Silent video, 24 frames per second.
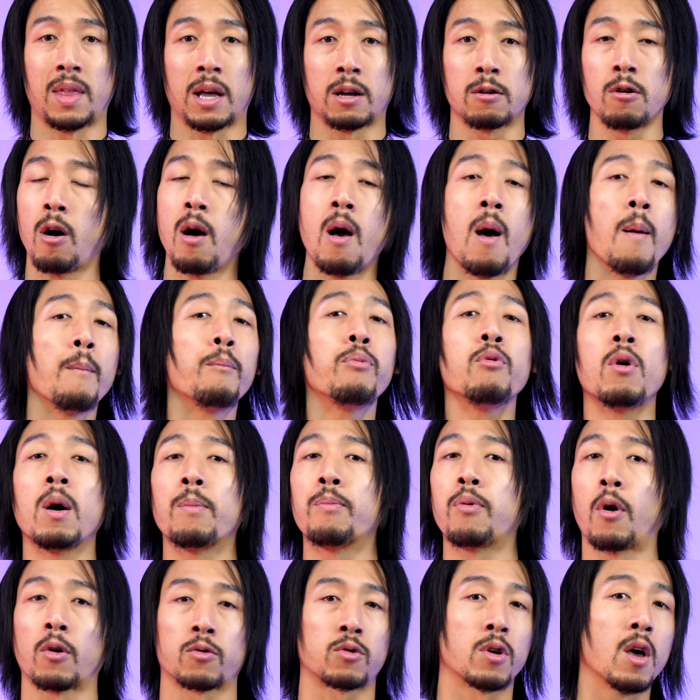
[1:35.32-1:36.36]
d'accord Peu
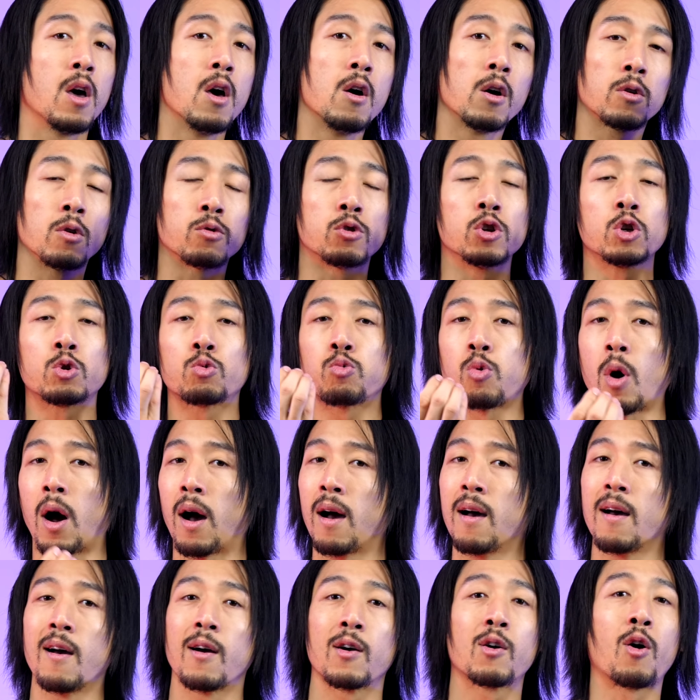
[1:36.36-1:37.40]
importe, que tu
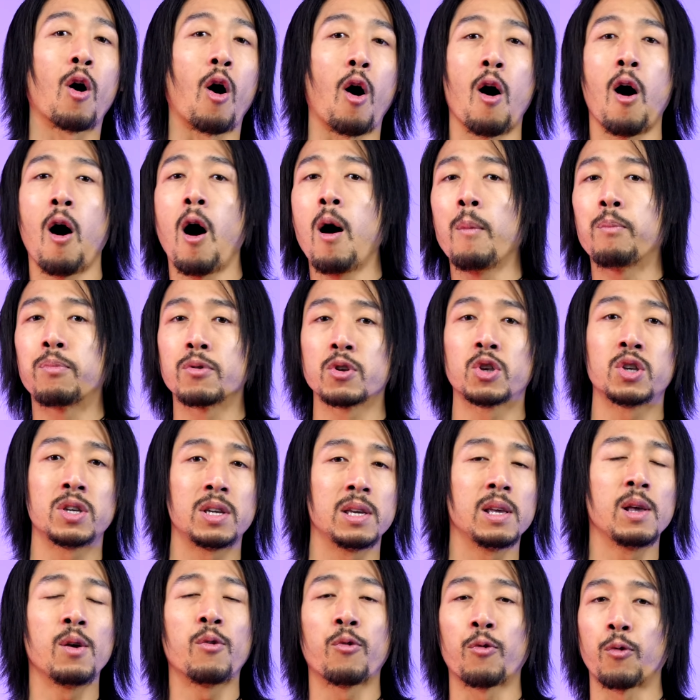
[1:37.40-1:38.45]
sois grand,
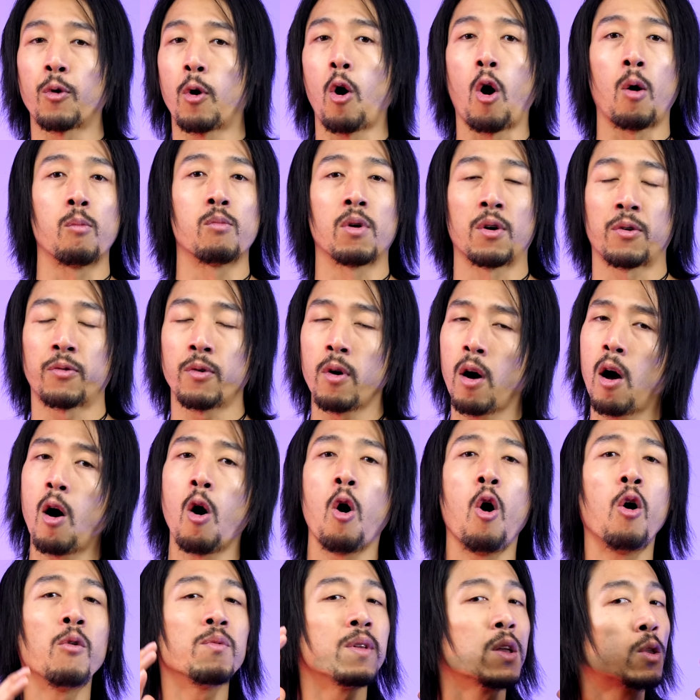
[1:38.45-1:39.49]
petit, fort, moins fort,
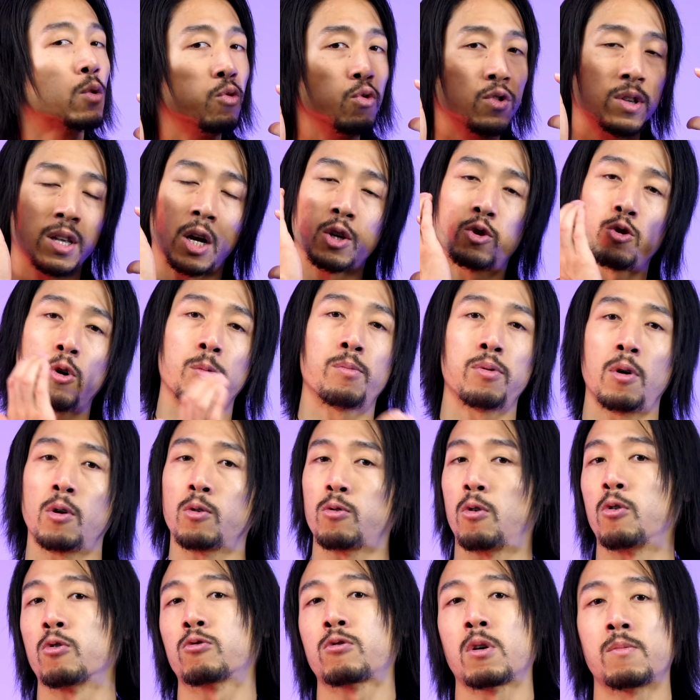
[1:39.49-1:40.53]
on est tous ceinture blanche
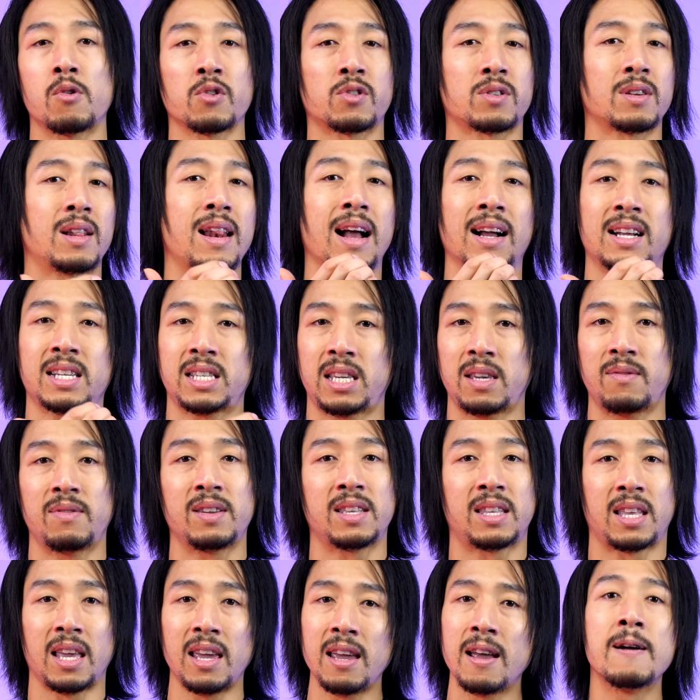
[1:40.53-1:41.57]
quand on commence
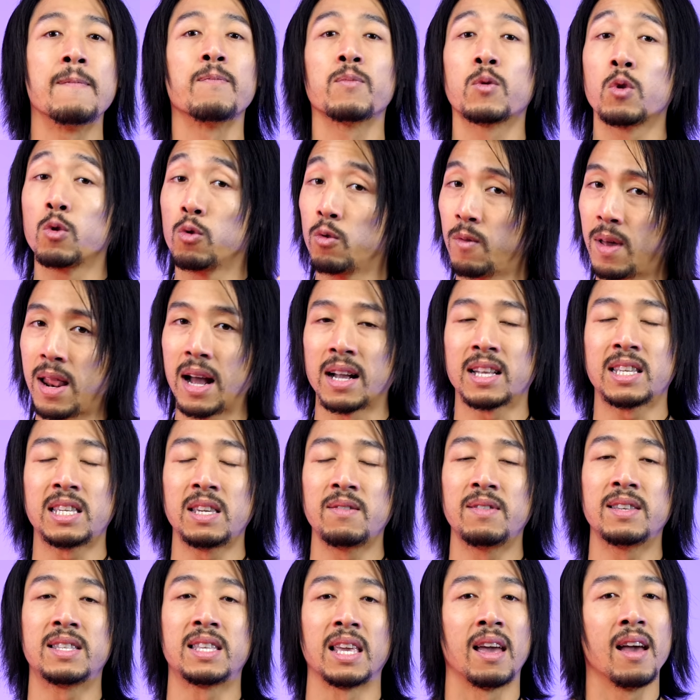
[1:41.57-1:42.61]
l'activité, une nouvelle
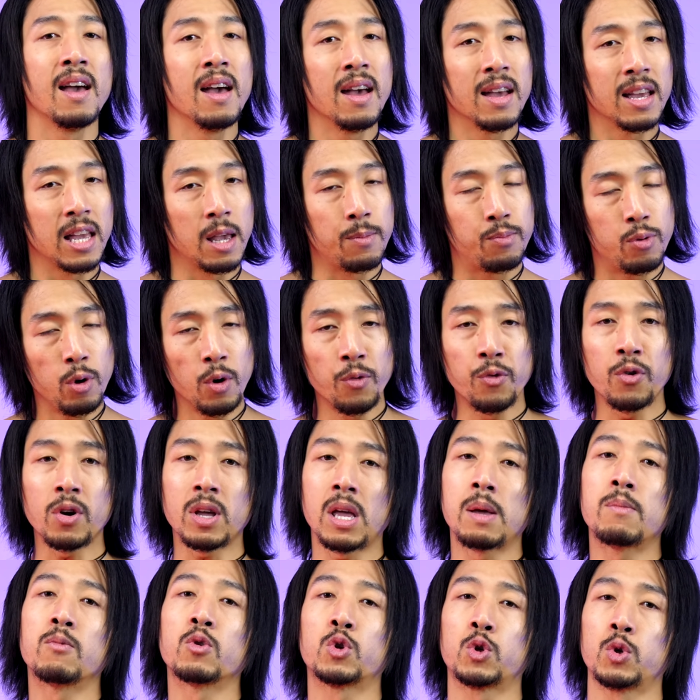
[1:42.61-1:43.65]
activité. Et puis au fur et
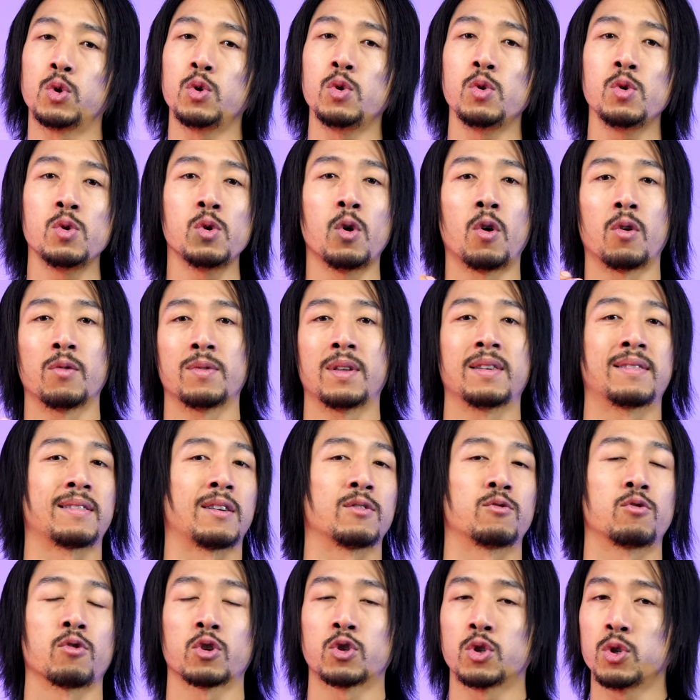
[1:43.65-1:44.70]
à mesure, on est
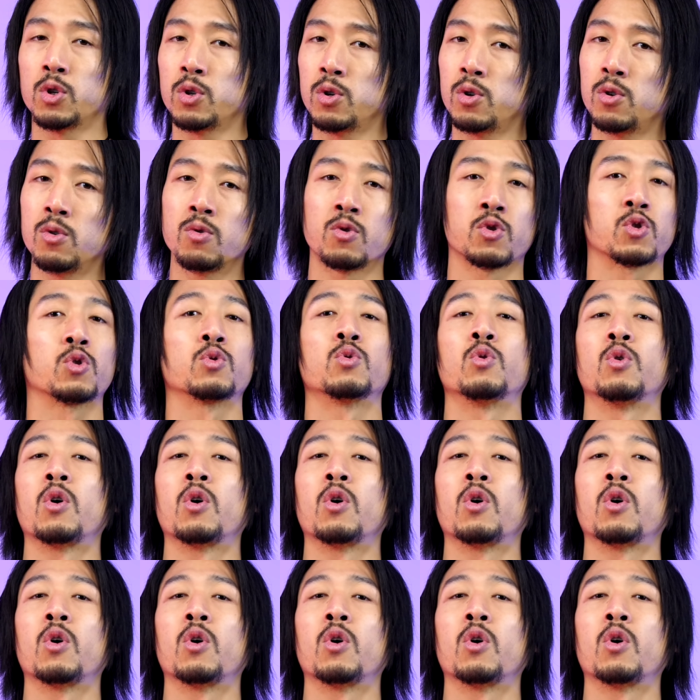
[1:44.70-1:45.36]
ceinture jaune, jaune